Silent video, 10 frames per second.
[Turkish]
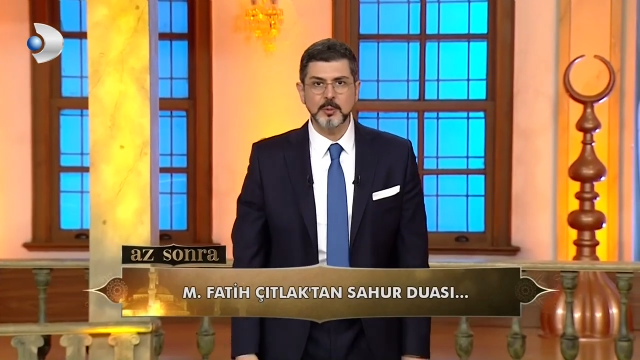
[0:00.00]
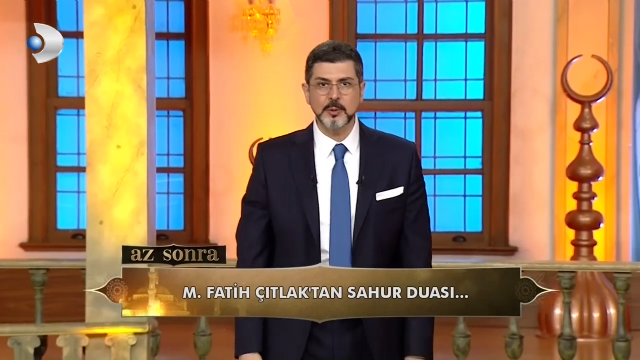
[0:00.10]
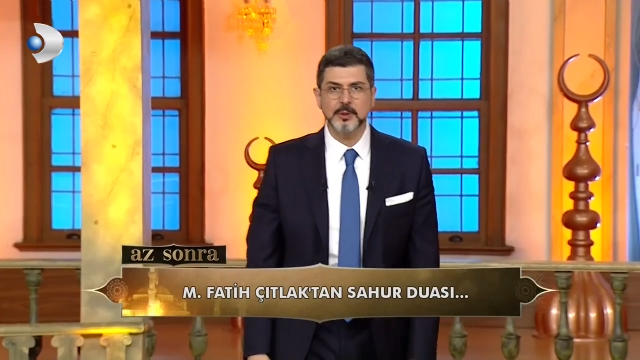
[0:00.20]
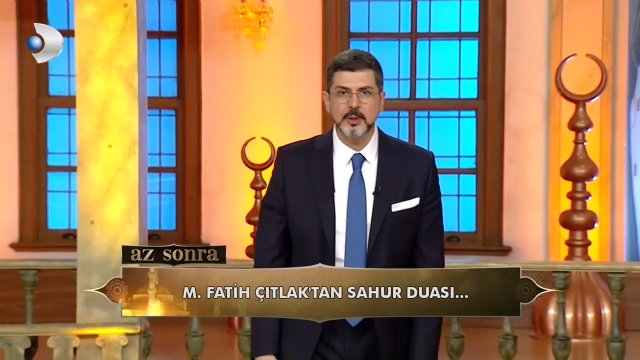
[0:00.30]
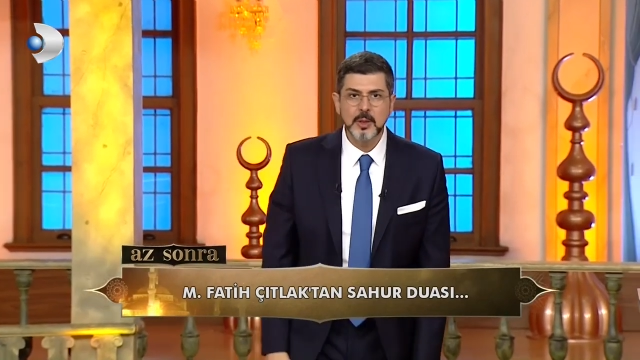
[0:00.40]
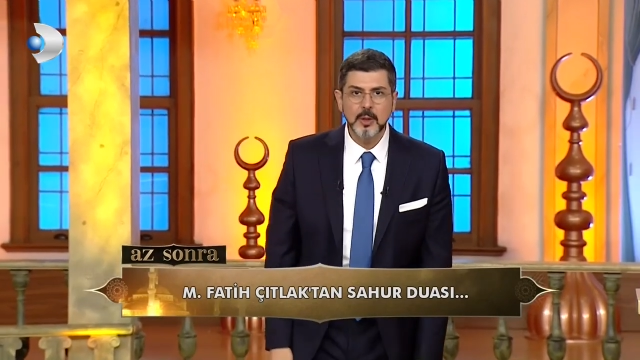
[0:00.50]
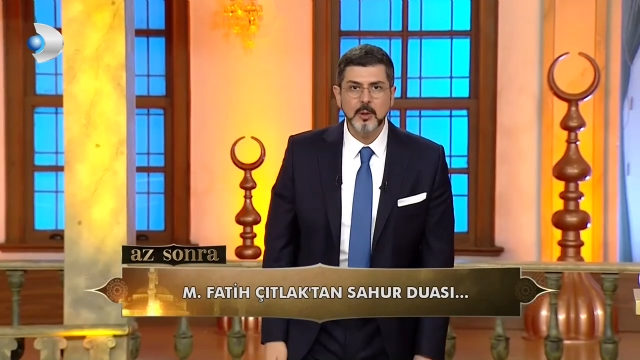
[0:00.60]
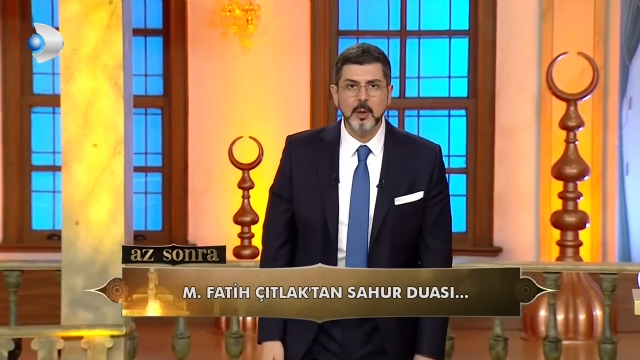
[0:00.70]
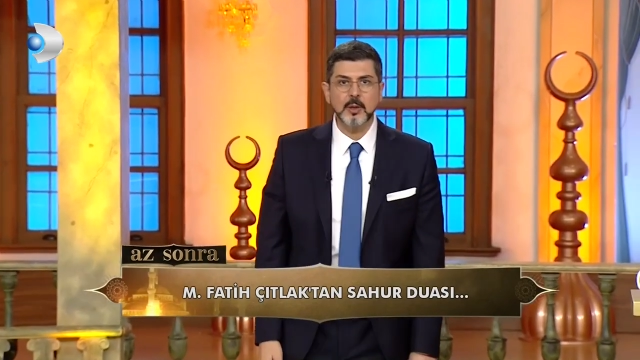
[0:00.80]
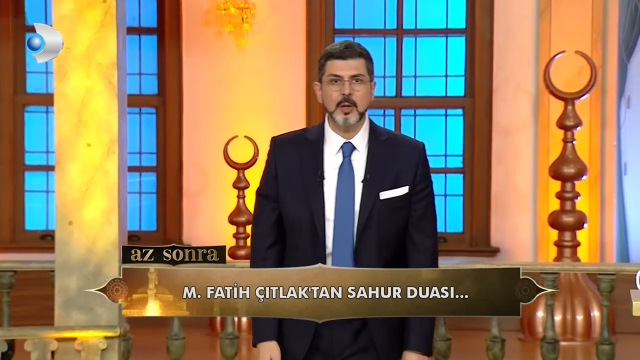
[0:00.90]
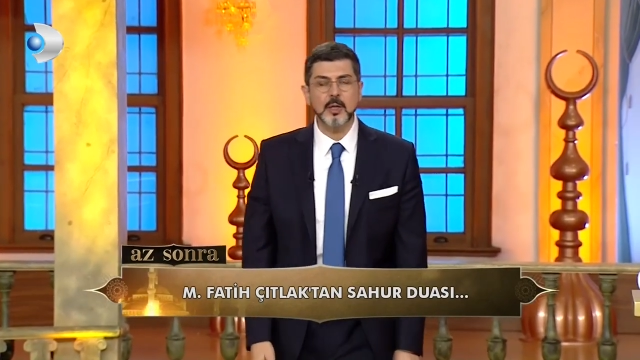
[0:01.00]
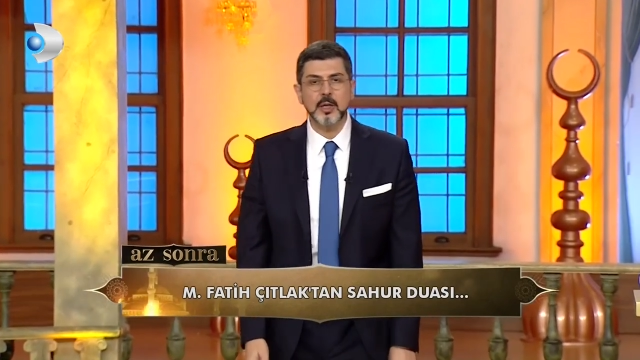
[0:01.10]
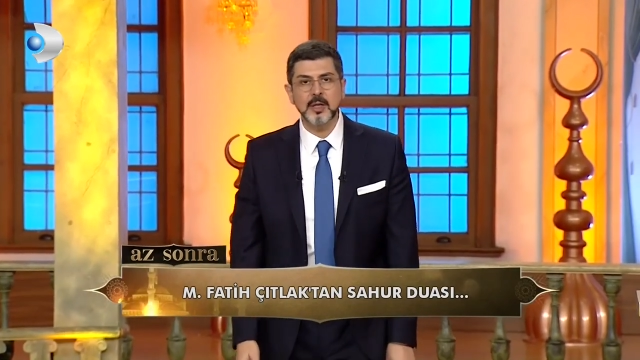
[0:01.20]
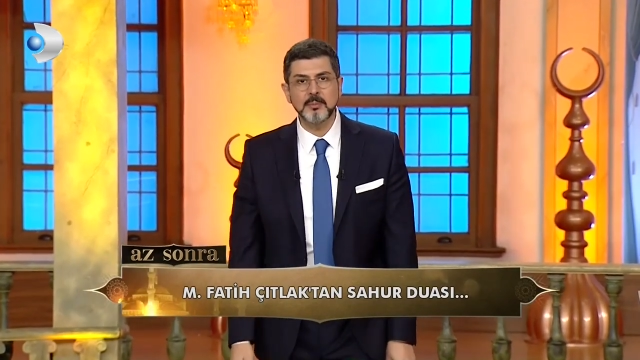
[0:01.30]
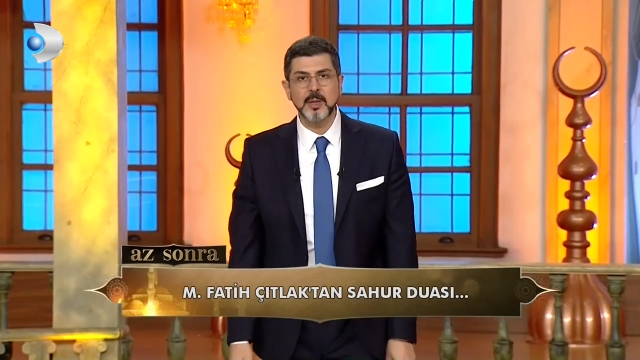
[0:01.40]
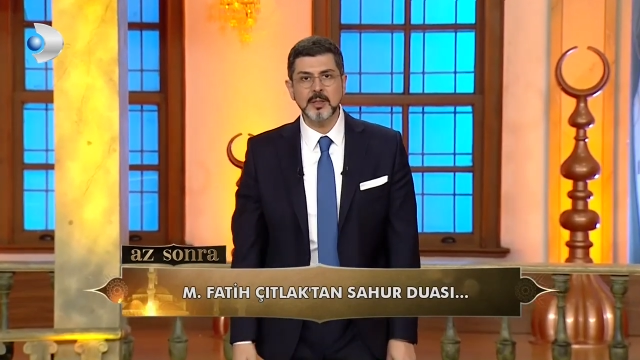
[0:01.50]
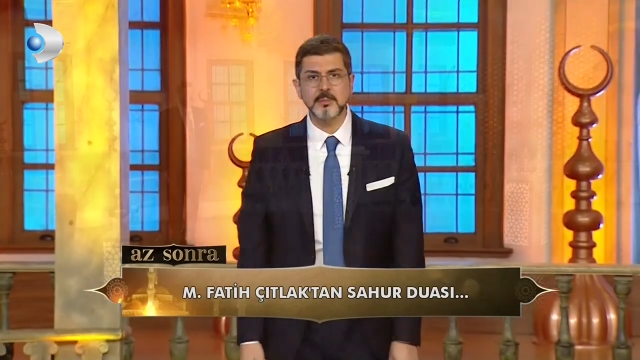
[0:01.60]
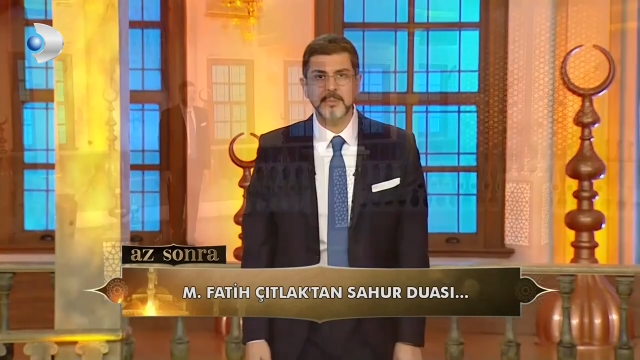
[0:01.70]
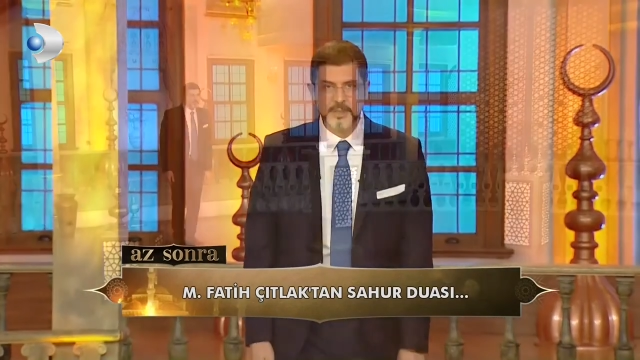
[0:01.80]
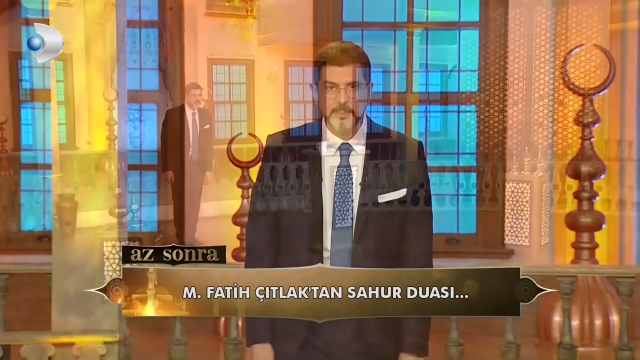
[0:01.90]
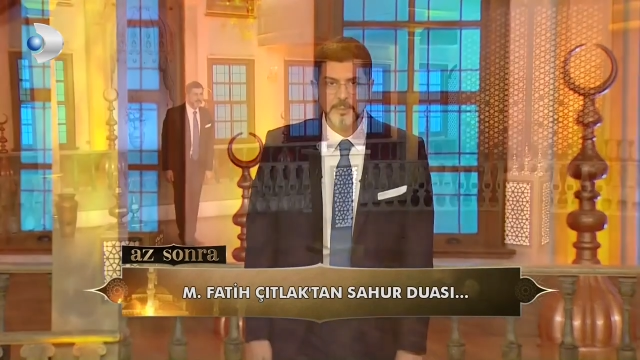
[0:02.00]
Şey. Arkadan baktım başka bir